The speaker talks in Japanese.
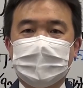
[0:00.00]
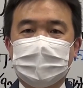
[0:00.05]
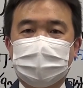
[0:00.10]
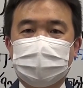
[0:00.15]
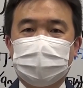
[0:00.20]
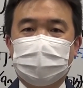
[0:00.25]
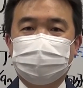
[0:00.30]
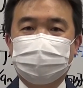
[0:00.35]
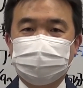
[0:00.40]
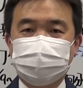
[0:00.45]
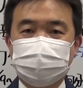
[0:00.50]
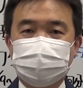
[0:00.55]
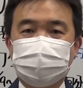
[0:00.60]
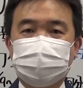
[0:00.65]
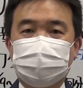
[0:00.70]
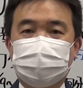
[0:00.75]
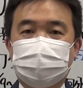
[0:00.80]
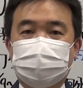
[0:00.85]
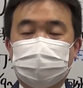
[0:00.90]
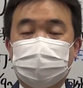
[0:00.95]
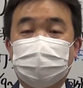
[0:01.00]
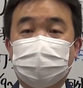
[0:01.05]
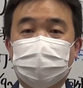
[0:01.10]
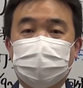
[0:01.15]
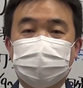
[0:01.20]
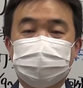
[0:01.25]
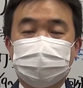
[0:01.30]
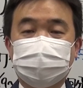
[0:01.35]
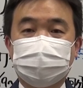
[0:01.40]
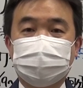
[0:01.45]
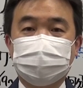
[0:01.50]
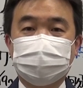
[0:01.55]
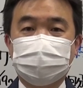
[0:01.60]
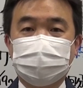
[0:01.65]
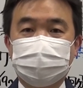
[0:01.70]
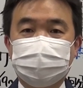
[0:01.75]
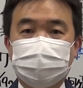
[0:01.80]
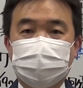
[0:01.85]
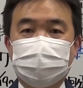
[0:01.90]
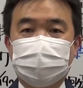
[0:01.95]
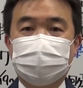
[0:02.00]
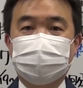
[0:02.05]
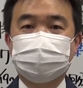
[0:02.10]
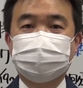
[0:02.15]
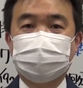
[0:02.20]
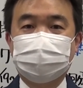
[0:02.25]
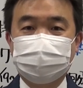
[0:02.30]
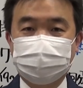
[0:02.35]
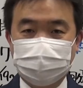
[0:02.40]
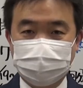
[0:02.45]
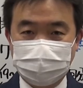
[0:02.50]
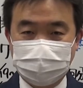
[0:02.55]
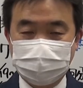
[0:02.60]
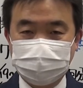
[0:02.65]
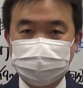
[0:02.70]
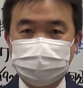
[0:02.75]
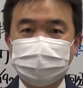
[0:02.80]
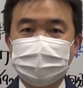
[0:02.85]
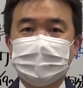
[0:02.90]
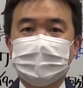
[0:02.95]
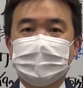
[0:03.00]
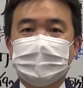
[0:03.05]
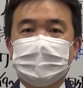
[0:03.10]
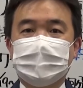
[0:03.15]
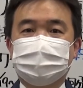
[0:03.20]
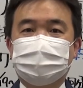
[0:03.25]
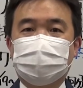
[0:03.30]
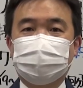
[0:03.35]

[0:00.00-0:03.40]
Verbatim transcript: えー、合わせてご覧いただければ幸いです。